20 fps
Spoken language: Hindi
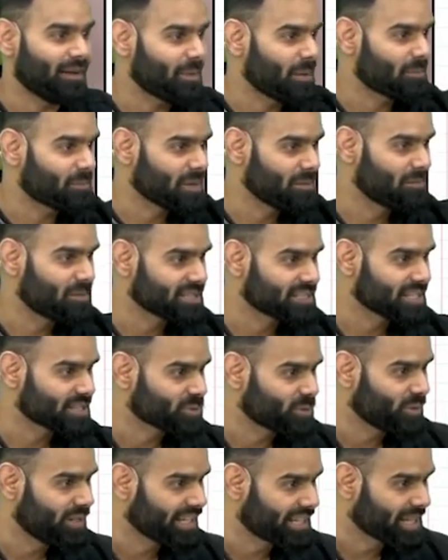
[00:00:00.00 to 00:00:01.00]
आप आपके बिजनेस
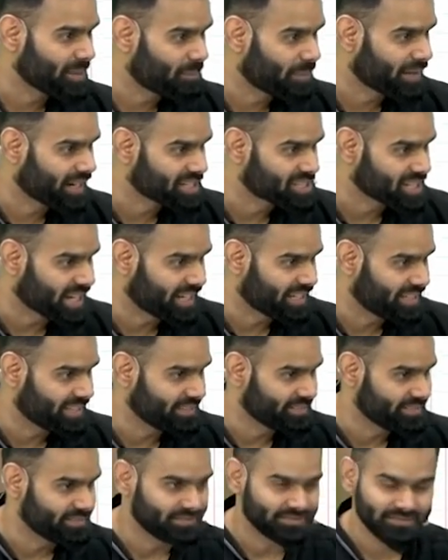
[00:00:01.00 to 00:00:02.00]
को लेके परेशान हैं